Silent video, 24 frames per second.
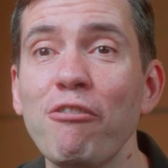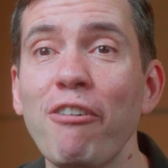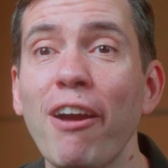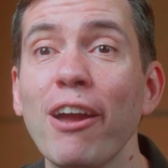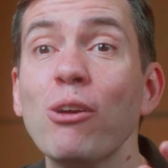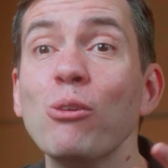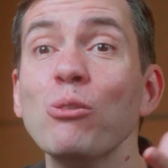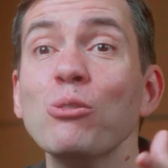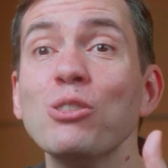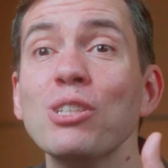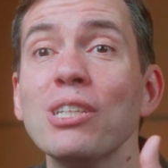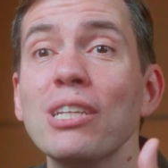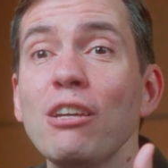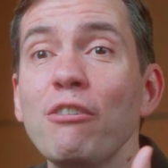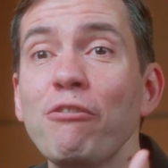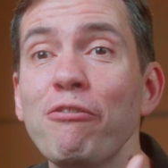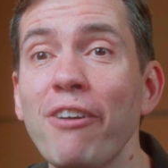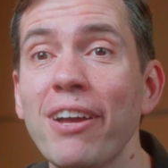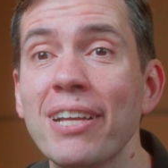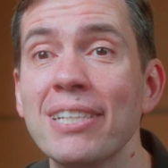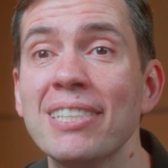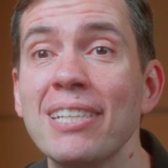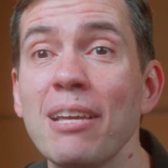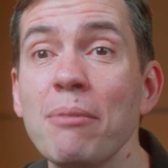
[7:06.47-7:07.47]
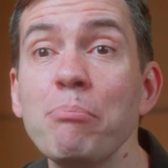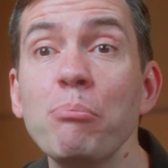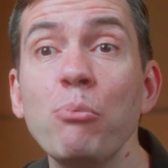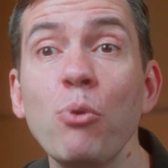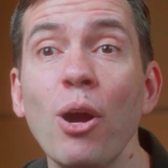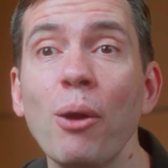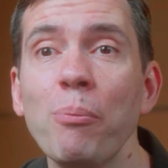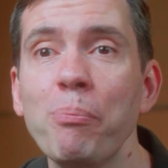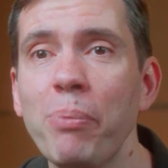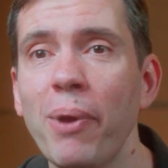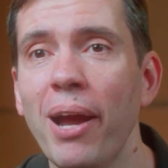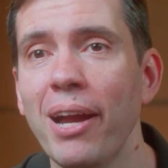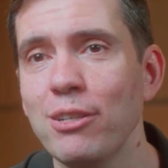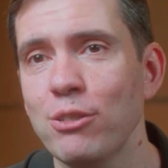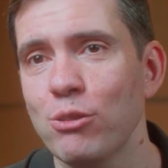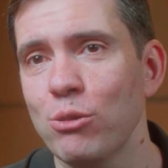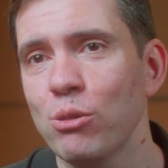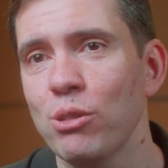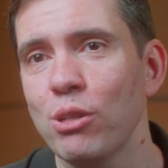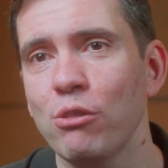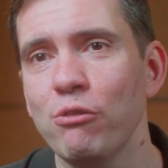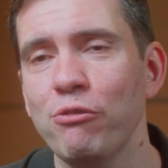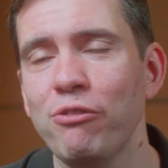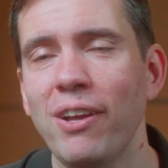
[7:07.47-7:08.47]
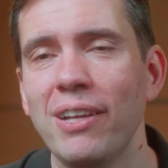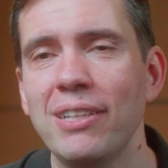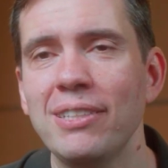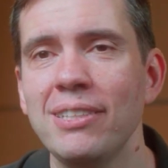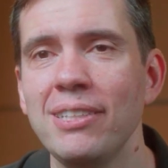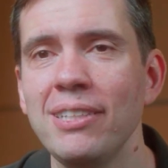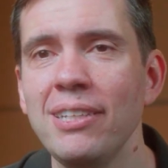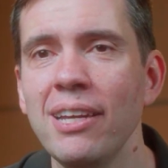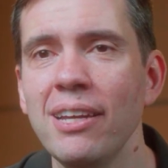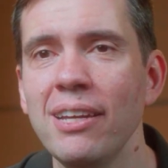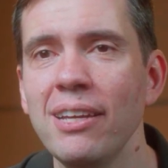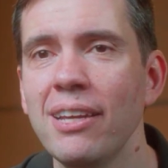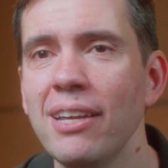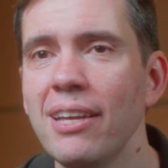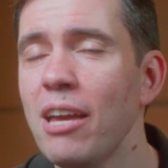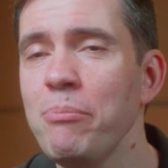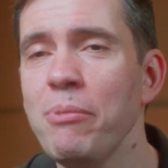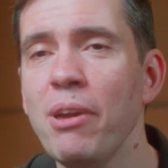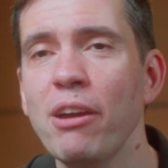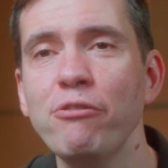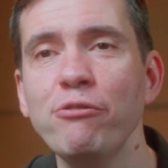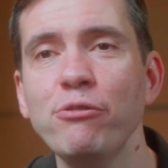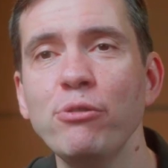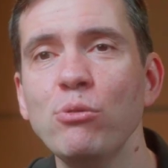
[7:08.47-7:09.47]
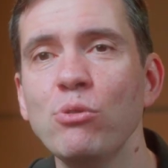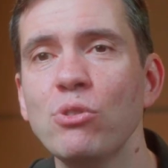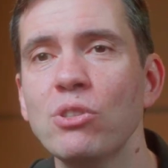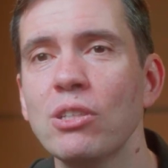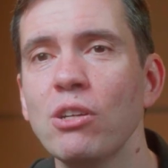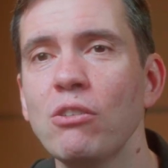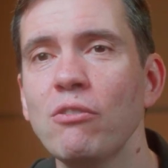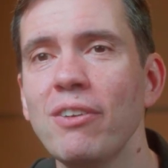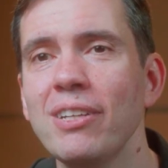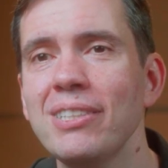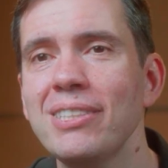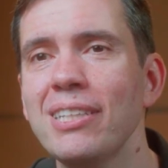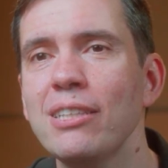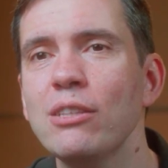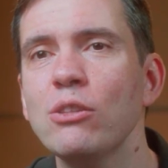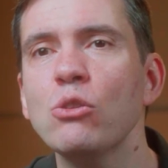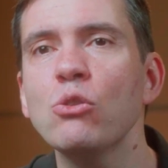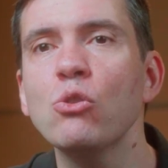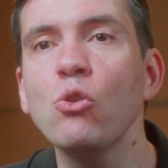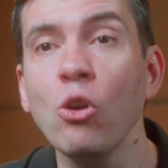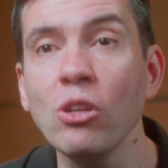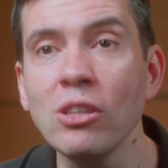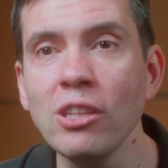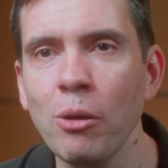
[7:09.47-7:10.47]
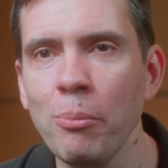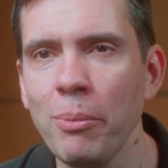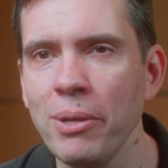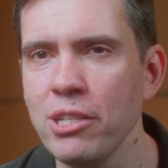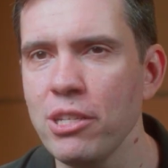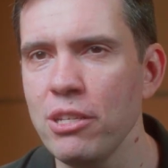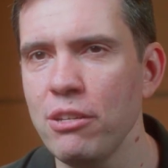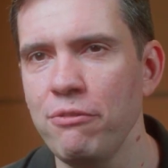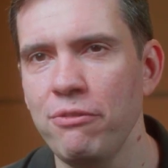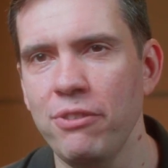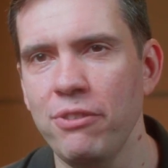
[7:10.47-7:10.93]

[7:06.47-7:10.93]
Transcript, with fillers: que vai conseguir fazer boa parte do que eu fazia e a minha função vai ser totalmente